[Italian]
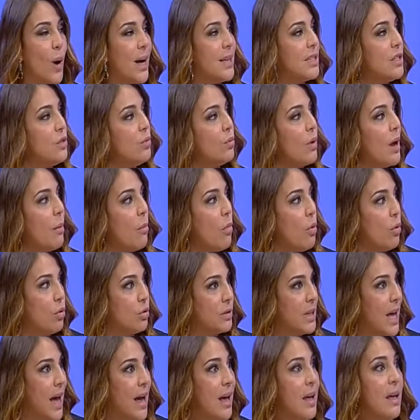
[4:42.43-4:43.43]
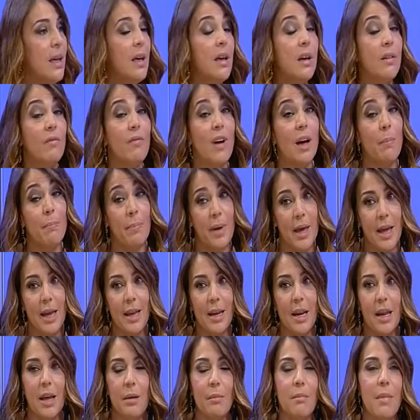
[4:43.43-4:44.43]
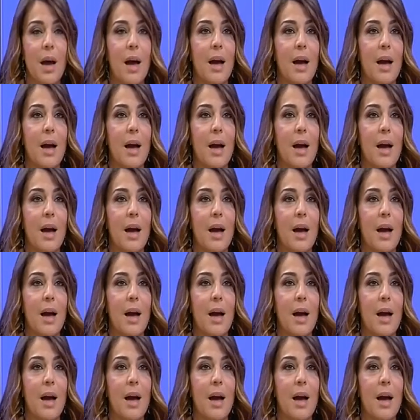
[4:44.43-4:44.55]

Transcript: quasi una moda va bene,